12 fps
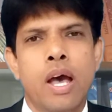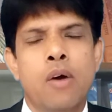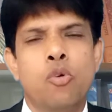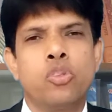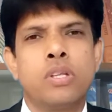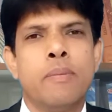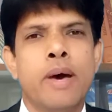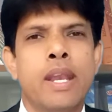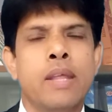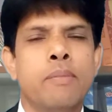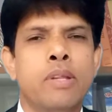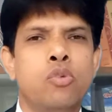अब उसके
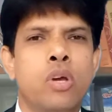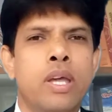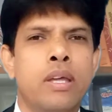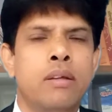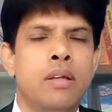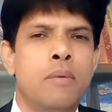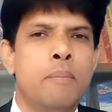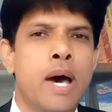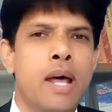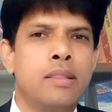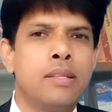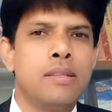बारे में जो है
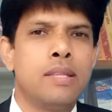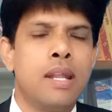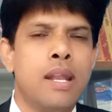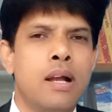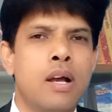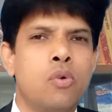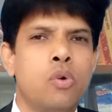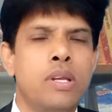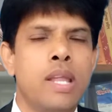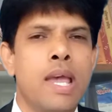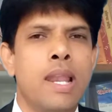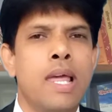भारतीय सेना का कोई
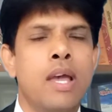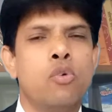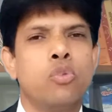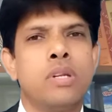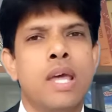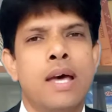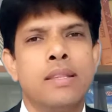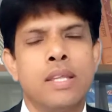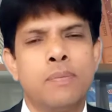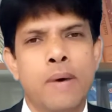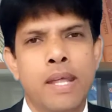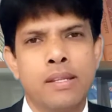न्यायालय उसने
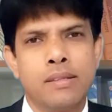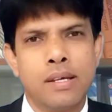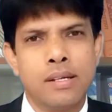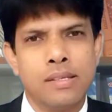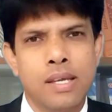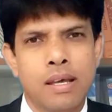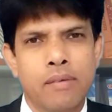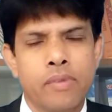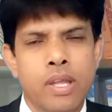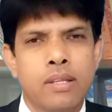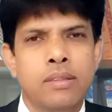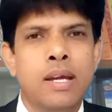आदेश पारित कर दिया
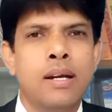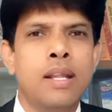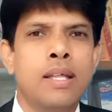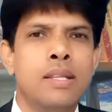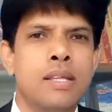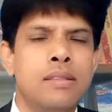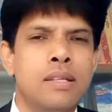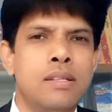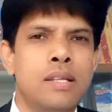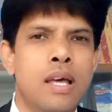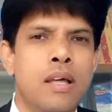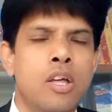दंडादेश दे
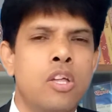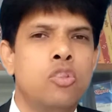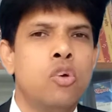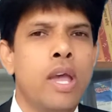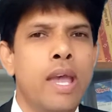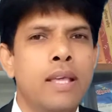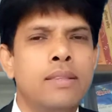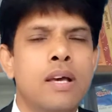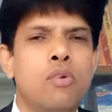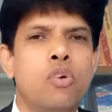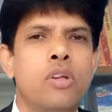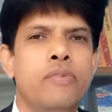दिया तो
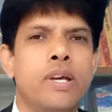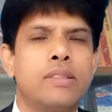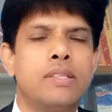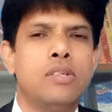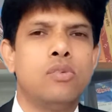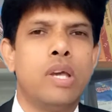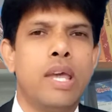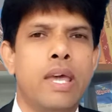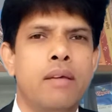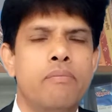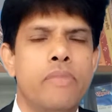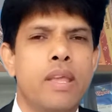ऐसा कोई व्यक्ति जो है
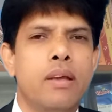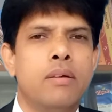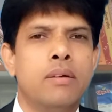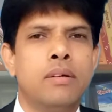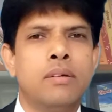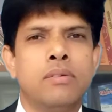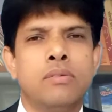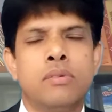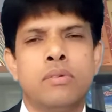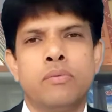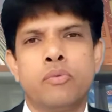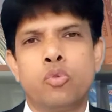
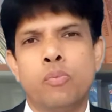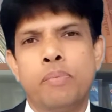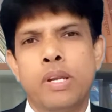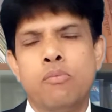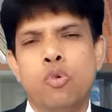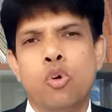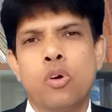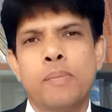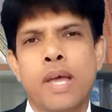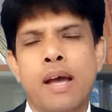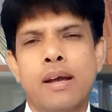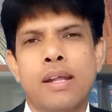सुप्रीम कोर्ट
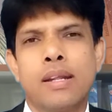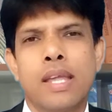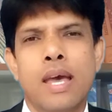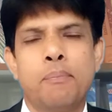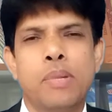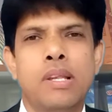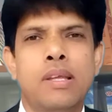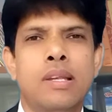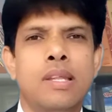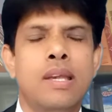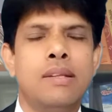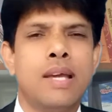में आकर के अपील के
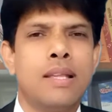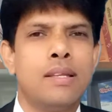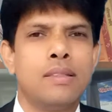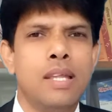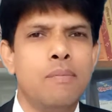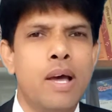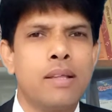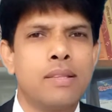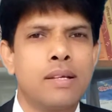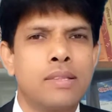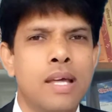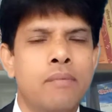लिए इजाज़त नहीं मांग
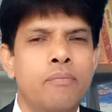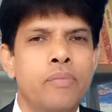सकता